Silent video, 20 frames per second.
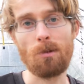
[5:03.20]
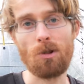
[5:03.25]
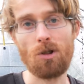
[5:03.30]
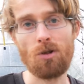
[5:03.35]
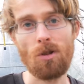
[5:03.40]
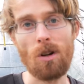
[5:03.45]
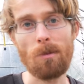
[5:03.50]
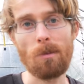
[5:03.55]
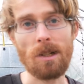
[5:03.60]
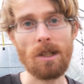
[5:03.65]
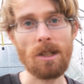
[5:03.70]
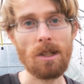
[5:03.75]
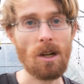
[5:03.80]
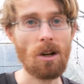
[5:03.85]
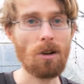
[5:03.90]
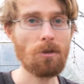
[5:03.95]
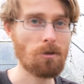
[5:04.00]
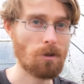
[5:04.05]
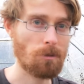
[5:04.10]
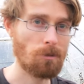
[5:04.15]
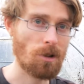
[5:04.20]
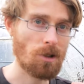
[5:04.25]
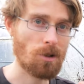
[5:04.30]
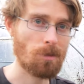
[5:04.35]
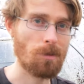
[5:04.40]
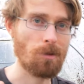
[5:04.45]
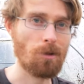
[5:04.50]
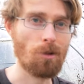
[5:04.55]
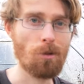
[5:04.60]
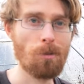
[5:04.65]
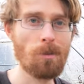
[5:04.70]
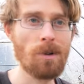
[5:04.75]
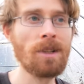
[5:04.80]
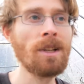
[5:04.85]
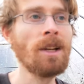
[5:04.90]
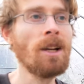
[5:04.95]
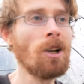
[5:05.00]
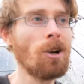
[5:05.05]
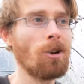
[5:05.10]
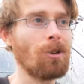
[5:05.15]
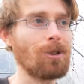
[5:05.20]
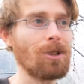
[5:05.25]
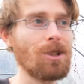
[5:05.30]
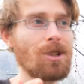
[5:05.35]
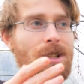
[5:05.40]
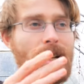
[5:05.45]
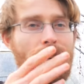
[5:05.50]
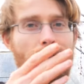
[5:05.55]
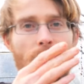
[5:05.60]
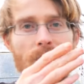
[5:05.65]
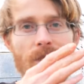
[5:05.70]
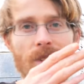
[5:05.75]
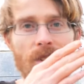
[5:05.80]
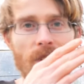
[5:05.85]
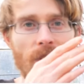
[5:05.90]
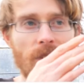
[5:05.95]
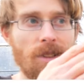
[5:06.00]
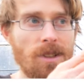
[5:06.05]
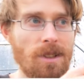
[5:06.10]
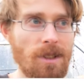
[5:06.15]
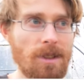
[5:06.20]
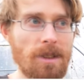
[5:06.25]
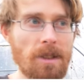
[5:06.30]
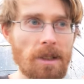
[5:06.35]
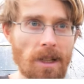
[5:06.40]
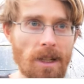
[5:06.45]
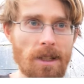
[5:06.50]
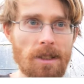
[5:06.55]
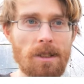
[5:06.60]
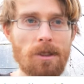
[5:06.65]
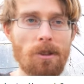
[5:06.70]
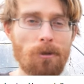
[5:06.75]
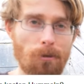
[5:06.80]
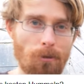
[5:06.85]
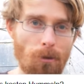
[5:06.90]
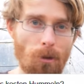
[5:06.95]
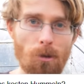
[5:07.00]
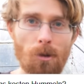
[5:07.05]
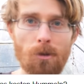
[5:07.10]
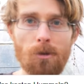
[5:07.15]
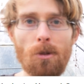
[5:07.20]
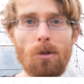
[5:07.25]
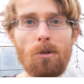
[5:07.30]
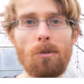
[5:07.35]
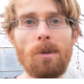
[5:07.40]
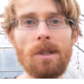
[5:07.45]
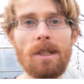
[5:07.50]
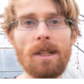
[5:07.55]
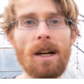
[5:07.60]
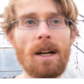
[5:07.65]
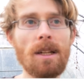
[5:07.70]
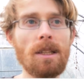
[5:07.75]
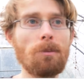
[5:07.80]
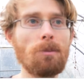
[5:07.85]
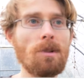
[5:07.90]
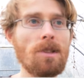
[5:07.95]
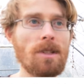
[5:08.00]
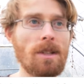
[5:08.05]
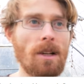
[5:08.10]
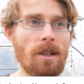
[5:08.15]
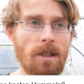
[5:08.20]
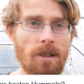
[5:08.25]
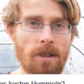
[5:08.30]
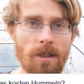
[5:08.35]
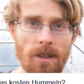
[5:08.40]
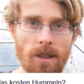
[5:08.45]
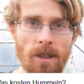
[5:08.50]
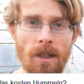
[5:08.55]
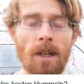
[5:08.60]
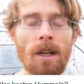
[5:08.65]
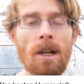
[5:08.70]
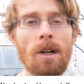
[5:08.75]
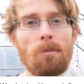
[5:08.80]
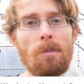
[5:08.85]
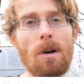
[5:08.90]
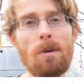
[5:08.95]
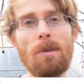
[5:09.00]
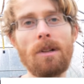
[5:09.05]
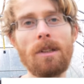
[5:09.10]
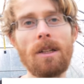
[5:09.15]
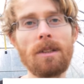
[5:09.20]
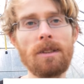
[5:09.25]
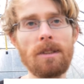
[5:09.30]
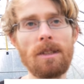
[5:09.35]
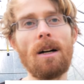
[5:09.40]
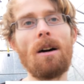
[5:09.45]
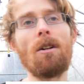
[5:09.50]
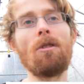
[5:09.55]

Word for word: Bestäuber gekauft, zum Beispiel Hummeln. Und die stellt man sich dann hier direkt in den Folientunnel mit rein, damit sie halt dann hier permanent die